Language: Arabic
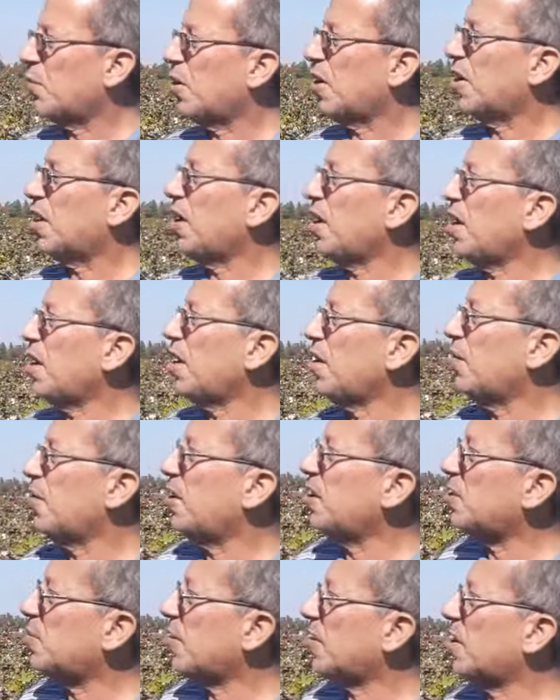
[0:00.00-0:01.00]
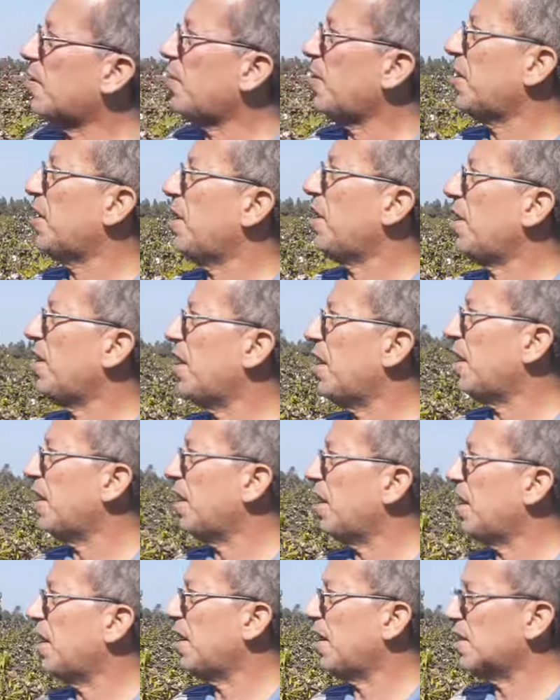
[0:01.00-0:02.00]
والله بالنسبه طبعا احنا
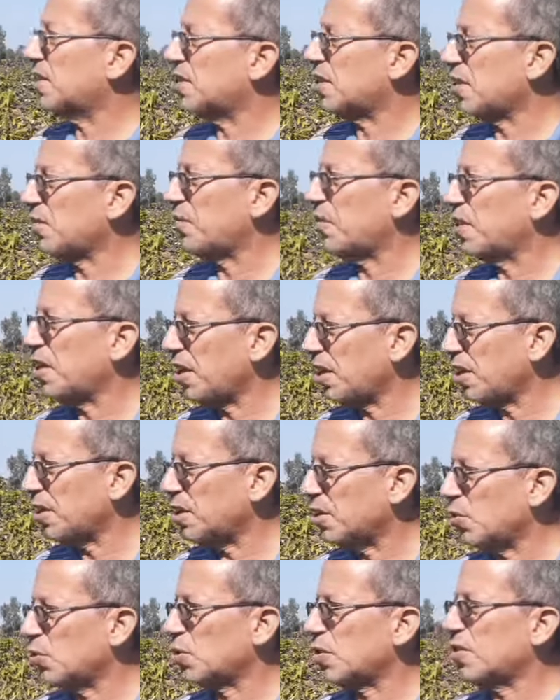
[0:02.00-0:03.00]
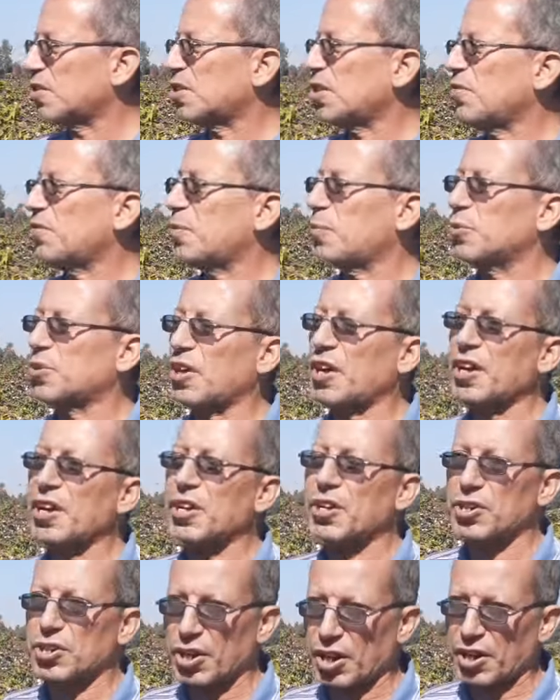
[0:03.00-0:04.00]
آه، الصنف ده يعتبر صنف
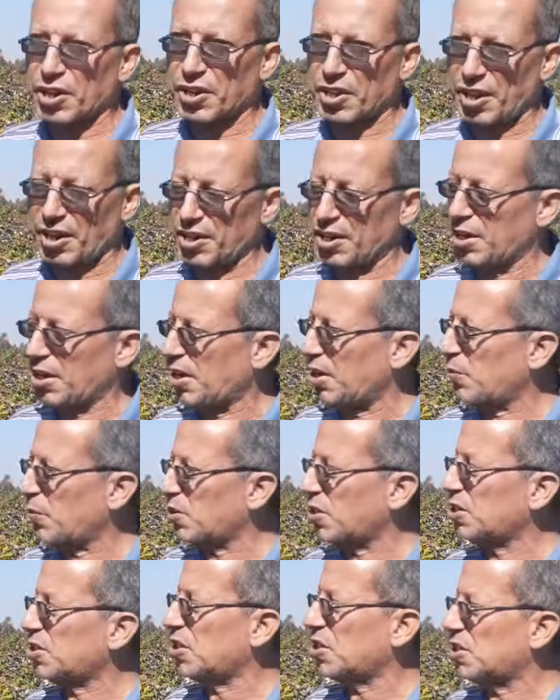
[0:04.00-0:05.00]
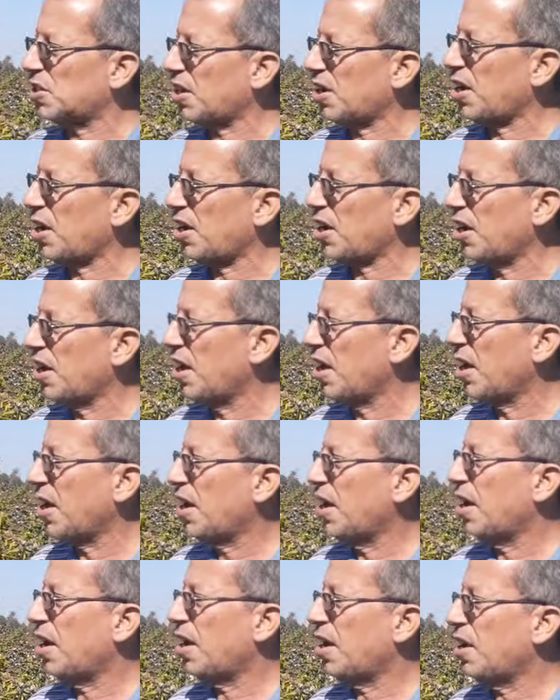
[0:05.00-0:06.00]
متاخر شهر يعني آه، وزاره الزراعه
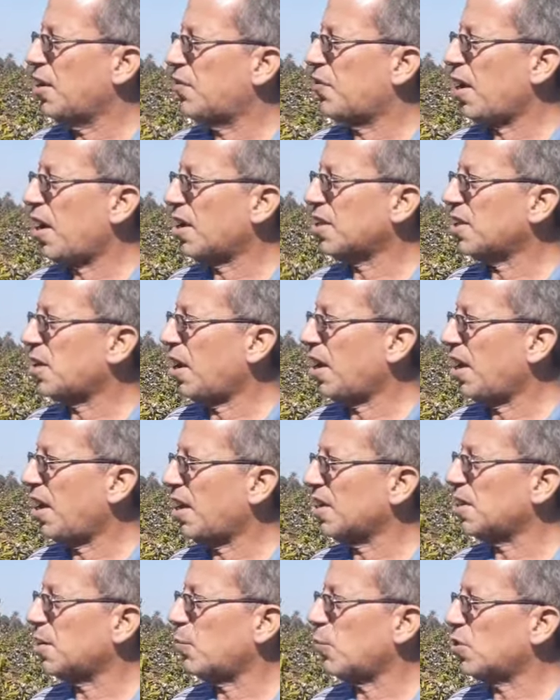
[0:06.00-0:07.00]
آه، فحسب على حسب